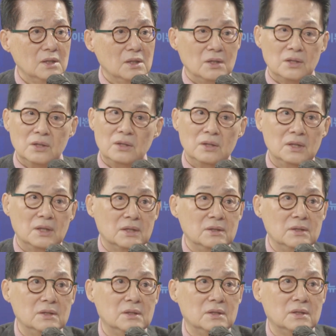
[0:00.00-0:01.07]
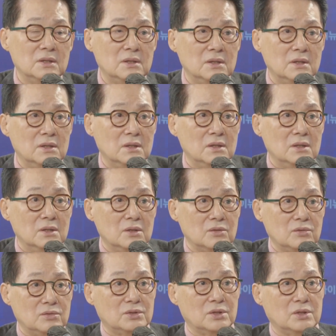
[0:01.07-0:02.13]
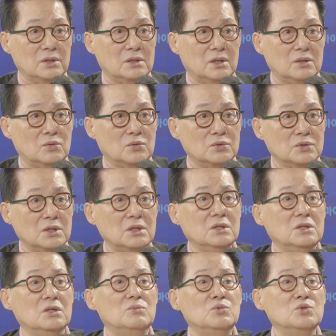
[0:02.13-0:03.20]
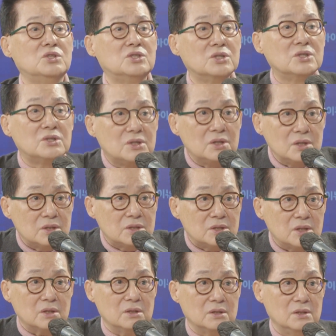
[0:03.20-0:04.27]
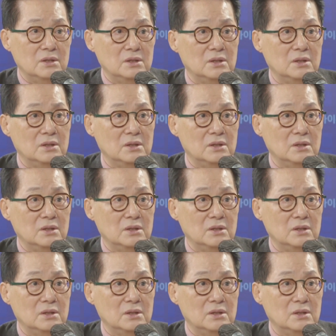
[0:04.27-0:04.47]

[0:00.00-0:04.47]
이걸 나는 윤석열 대통령이 너무 즉흥적